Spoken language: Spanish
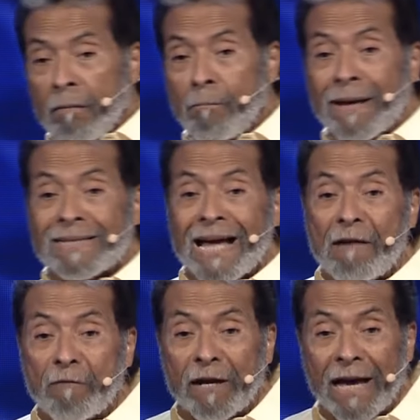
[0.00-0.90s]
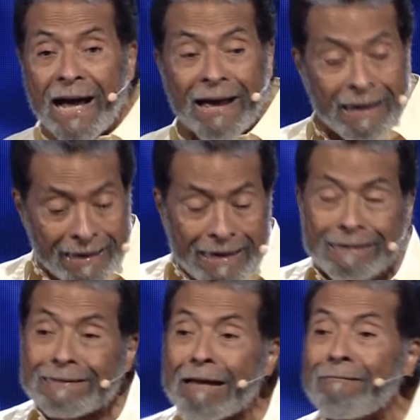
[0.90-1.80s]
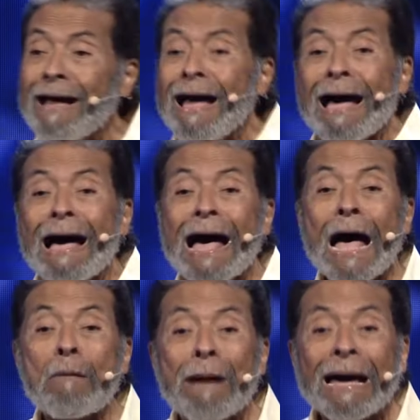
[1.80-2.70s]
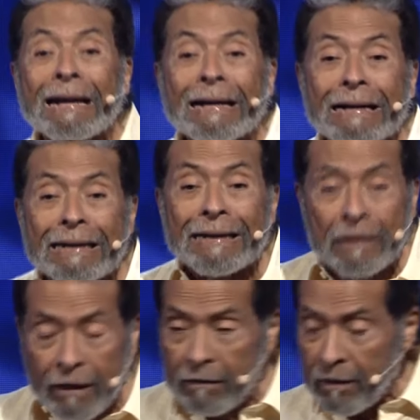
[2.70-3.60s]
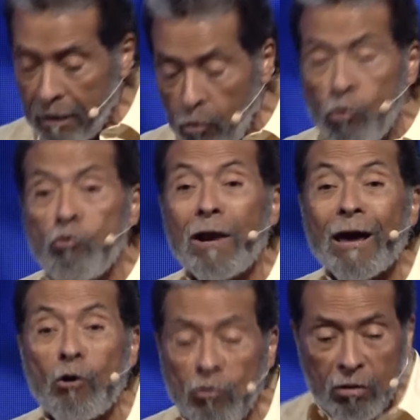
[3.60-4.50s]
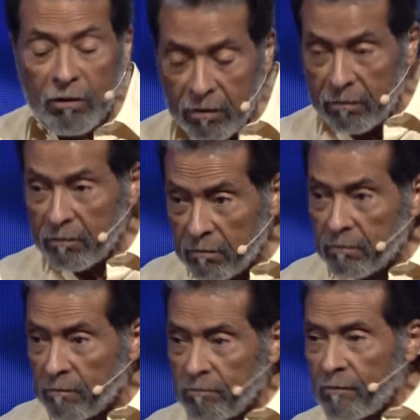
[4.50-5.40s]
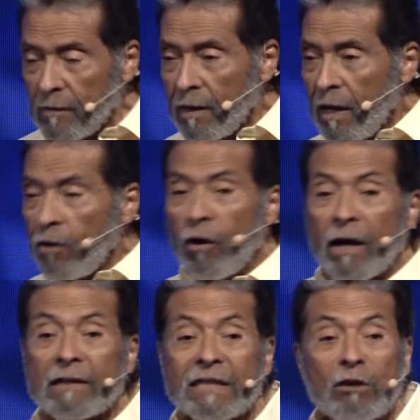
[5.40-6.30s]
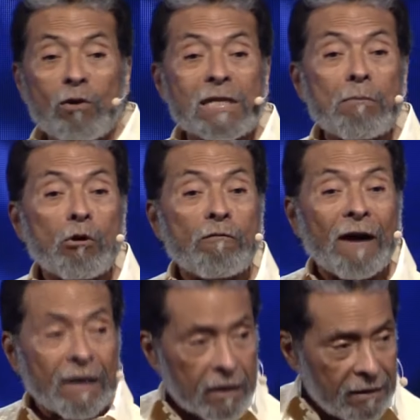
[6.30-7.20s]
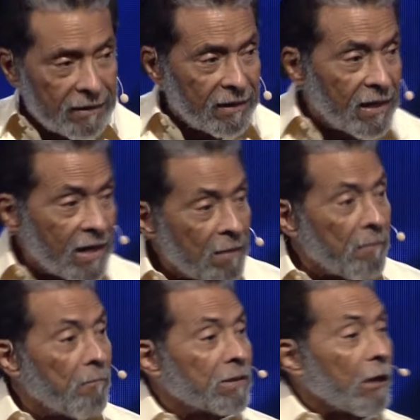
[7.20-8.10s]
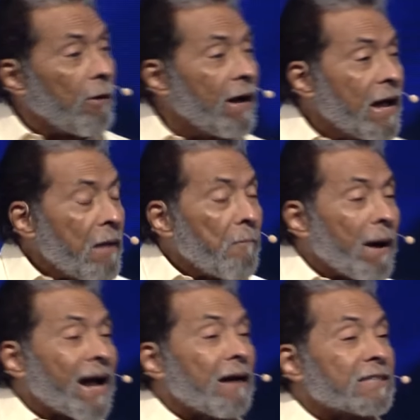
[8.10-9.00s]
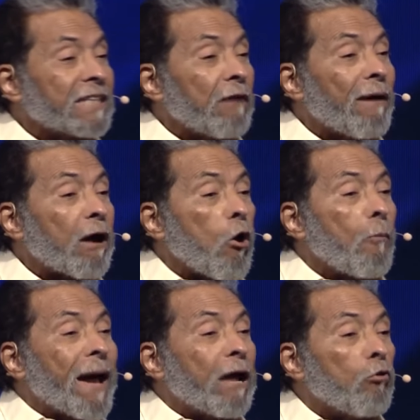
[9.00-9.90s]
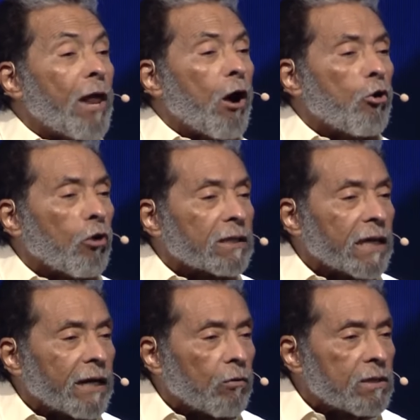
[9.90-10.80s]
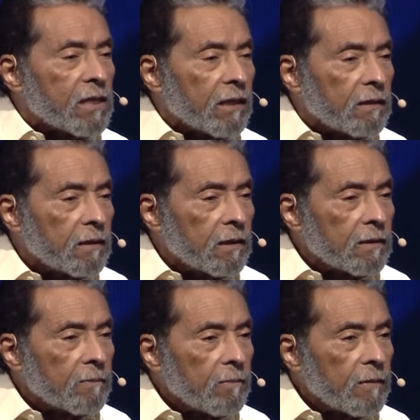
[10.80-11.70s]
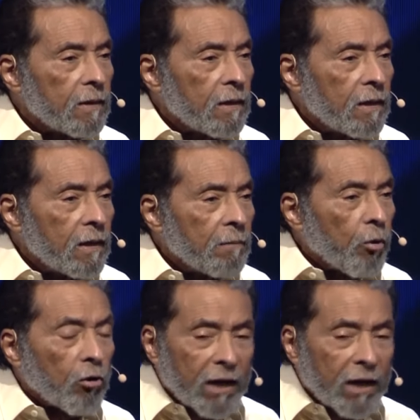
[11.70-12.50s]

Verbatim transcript: vas a África y te va a jamar un león. Los argentinos dicen morfar. Te, va a comer un león, lo que te quiero decir. ¿Por